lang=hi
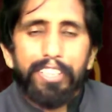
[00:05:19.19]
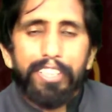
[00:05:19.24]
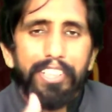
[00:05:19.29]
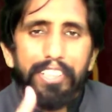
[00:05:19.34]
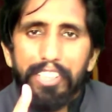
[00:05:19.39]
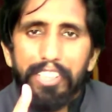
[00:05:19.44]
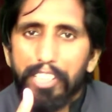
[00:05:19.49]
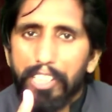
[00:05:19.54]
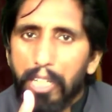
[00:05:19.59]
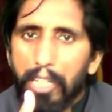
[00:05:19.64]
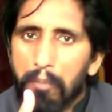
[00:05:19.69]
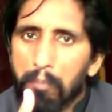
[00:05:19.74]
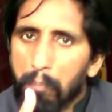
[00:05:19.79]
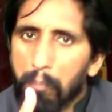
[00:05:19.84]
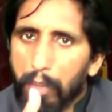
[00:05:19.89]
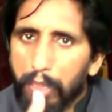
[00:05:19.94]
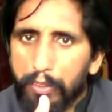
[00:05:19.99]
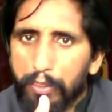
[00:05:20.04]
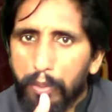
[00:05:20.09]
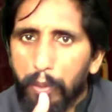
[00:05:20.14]
कि ये काम
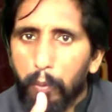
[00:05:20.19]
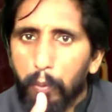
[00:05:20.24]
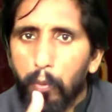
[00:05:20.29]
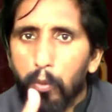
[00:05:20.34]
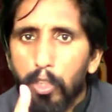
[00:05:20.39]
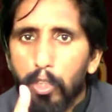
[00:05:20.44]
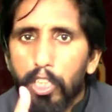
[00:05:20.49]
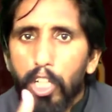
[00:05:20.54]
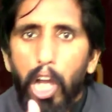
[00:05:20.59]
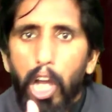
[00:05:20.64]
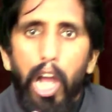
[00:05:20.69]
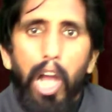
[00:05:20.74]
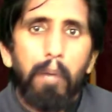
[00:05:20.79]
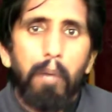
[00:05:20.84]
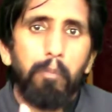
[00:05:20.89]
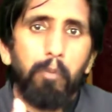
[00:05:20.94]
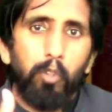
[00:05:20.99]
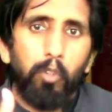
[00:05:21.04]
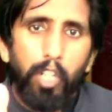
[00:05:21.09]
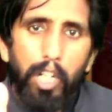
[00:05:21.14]
मत करो
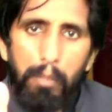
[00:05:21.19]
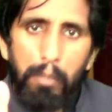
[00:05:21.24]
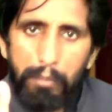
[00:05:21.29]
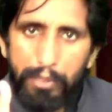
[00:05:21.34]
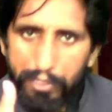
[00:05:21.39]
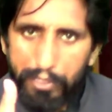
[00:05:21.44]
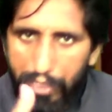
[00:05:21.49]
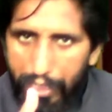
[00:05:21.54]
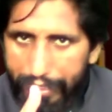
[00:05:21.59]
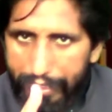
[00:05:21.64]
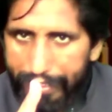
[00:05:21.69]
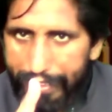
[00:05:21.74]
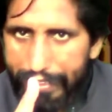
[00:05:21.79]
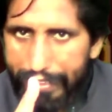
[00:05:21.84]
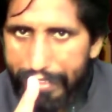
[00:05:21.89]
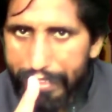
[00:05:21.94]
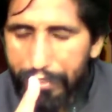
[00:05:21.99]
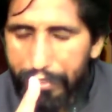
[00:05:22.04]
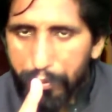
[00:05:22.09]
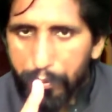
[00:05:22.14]
आप वो काम स्टार्ट
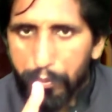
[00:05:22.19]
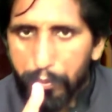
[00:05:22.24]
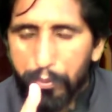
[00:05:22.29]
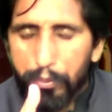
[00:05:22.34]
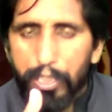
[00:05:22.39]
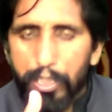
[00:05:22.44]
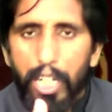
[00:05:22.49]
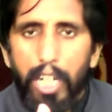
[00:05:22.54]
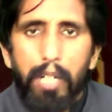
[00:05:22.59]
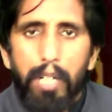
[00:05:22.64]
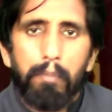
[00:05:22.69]
कर देते हो या